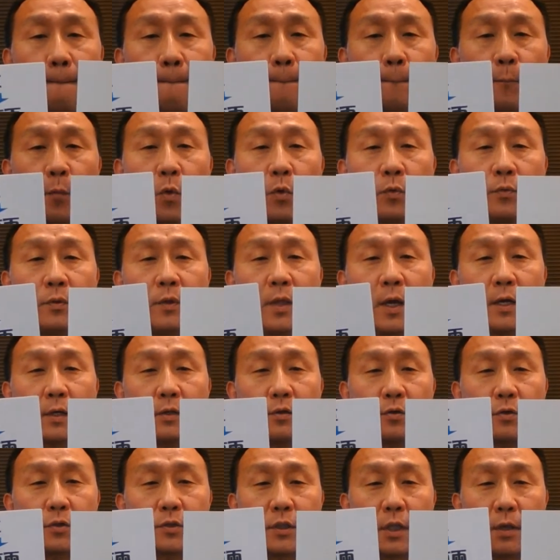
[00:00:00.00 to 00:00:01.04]
問
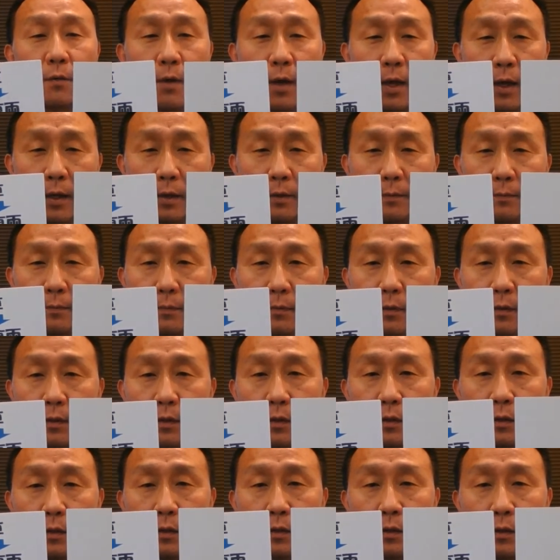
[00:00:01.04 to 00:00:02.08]
題としては、
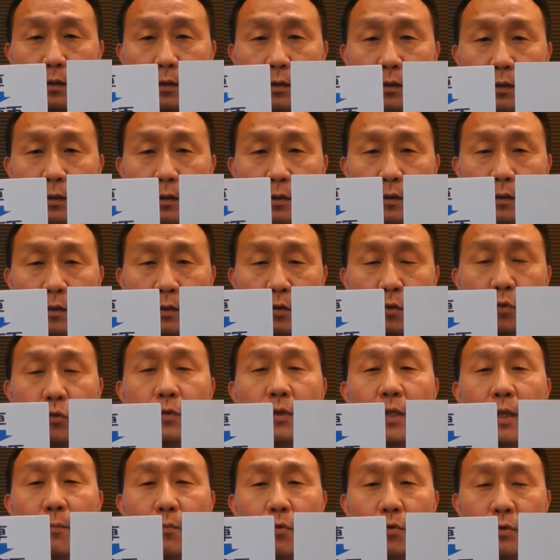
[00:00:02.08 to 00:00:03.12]
ど
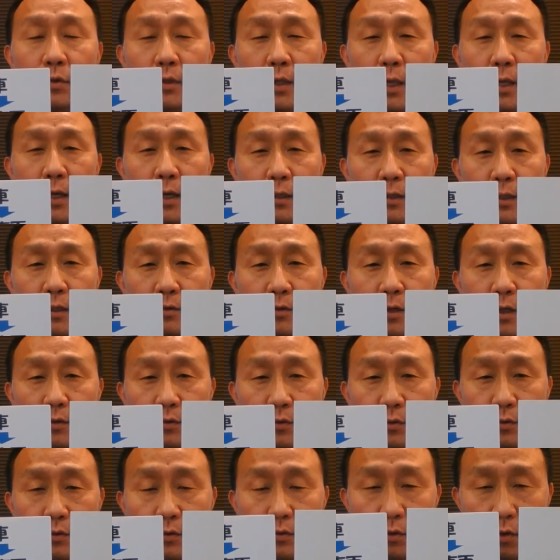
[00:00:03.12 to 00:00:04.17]
んな問題が出るか
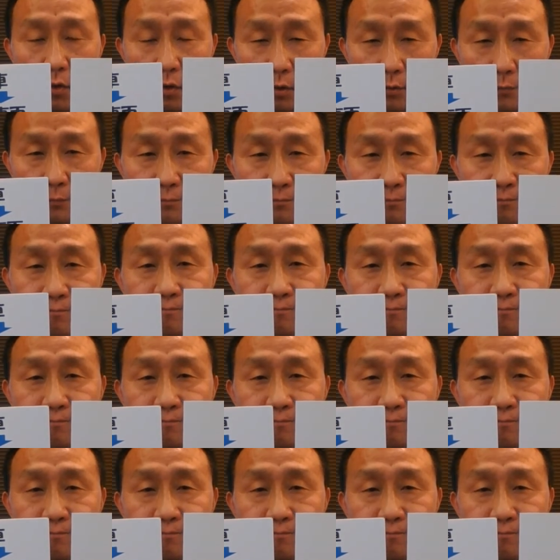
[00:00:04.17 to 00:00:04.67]
というと、